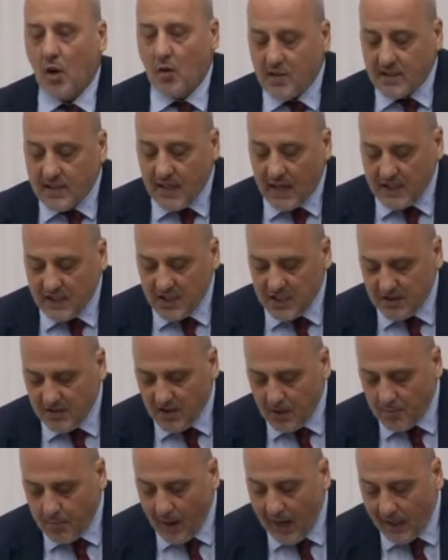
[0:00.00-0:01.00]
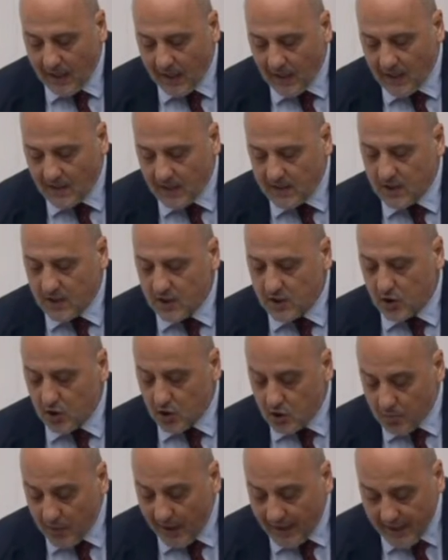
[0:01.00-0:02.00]
döviz artışı ve pahalılığı dış
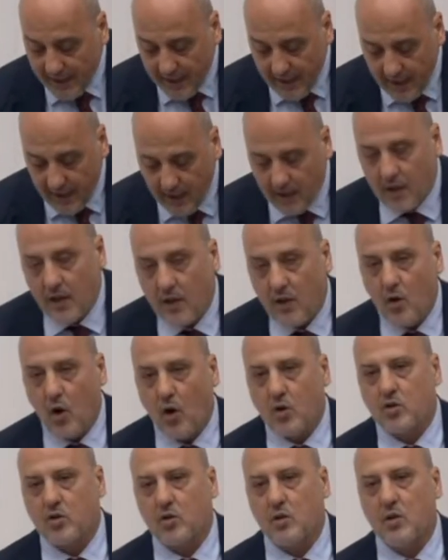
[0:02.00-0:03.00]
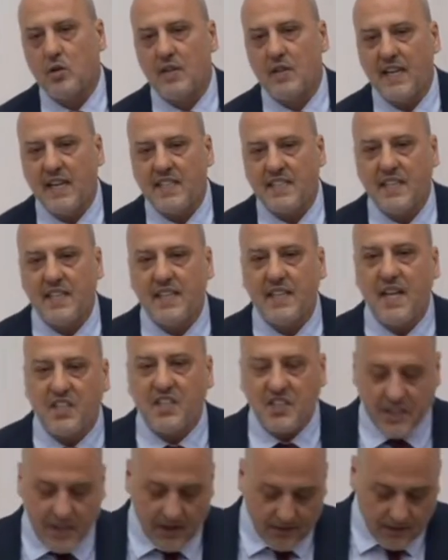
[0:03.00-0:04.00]
düşmanlara yoksulluğu gezi
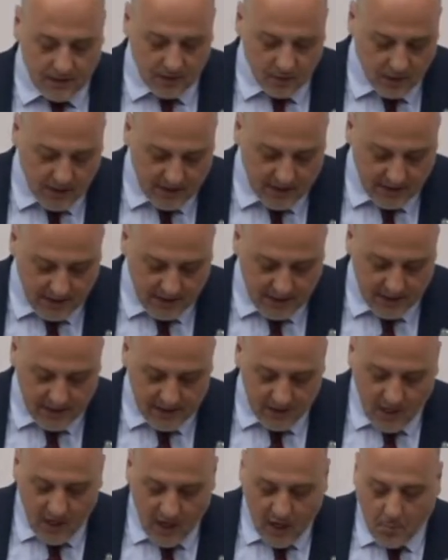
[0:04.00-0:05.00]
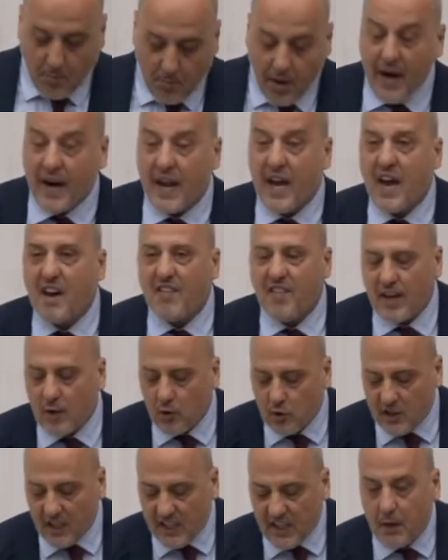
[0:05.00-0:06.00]
direnişine fatura ederler. Paraya ve
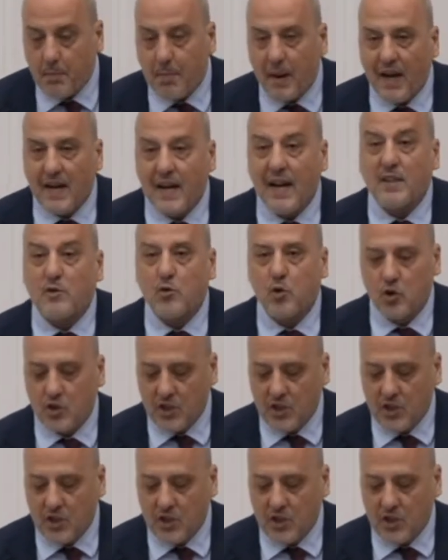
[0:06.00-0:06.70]
güce taparlar,